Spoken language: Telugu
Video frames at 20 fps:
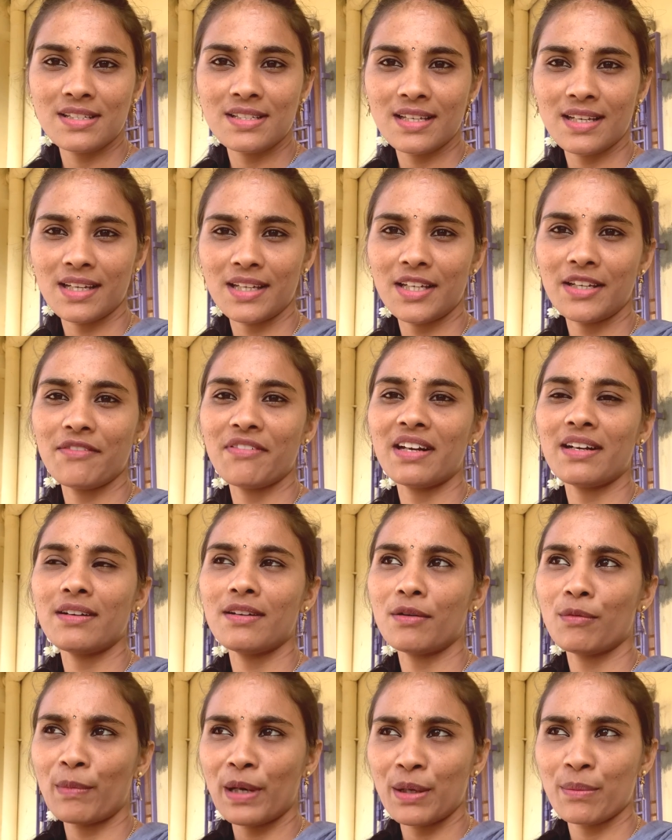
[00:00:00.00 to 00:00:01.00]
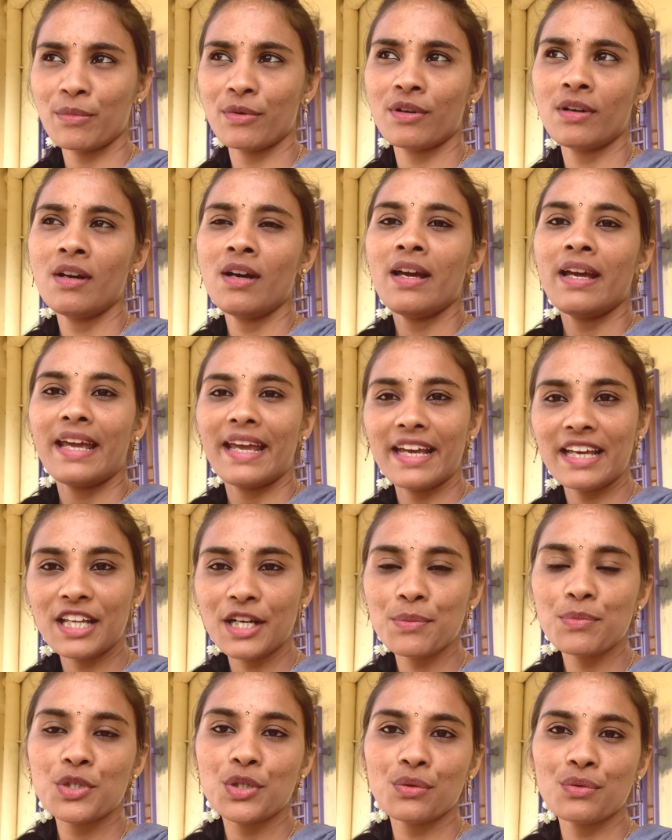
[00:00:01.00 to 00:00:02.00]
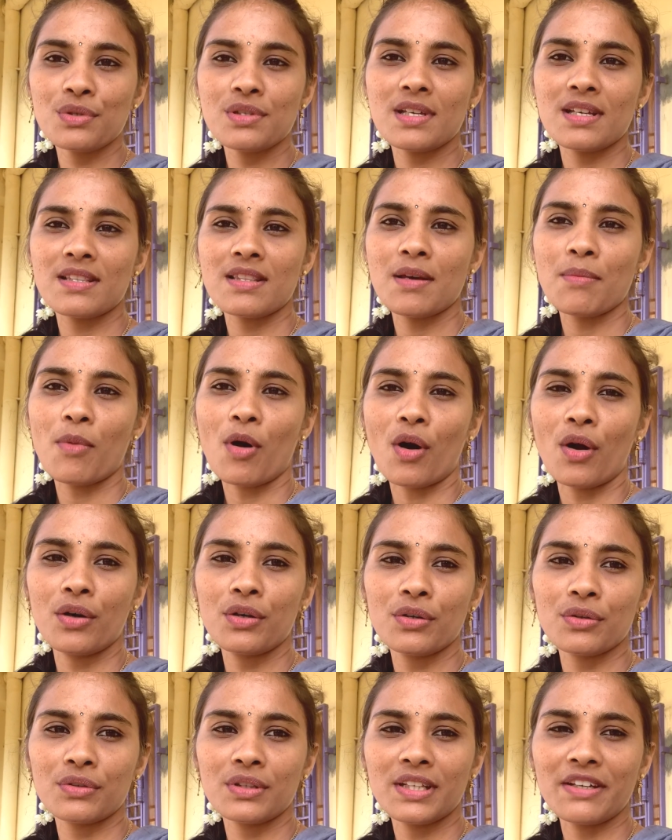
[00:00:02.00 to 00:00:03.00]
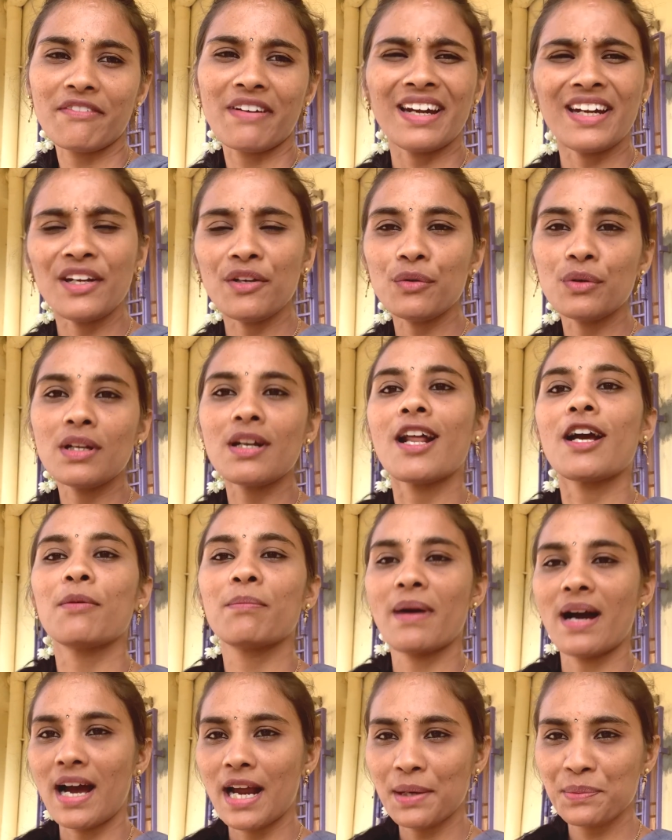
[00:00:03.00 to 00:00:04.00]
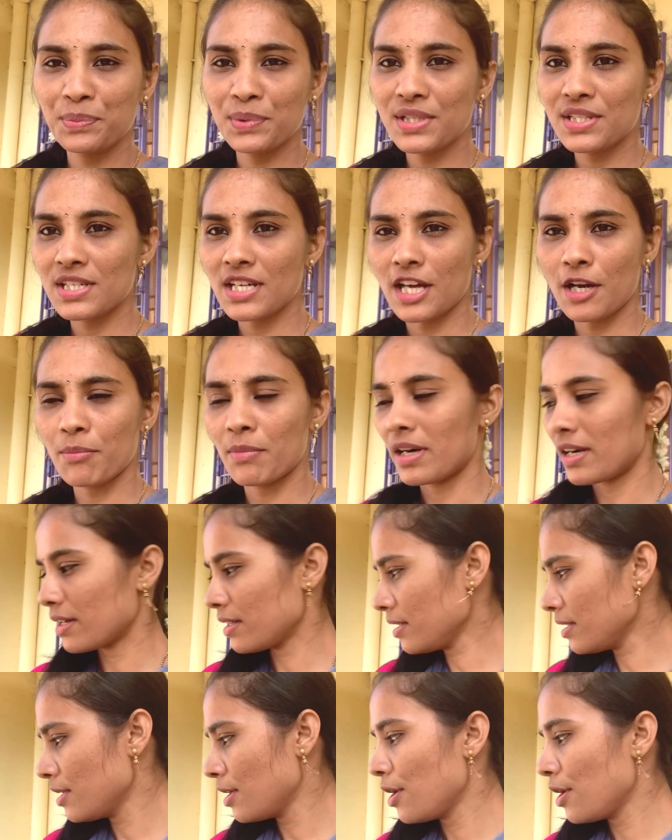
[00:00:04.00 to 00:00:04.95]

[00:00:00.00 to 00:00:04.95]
చేసే ఈవెన్ మనము ఏ క్రీమ్స్ యూస్ చేస్తే బాగుంటుంది ఇవన్నీ కూడా నాకు బాగా అనిపించాయి అనమాట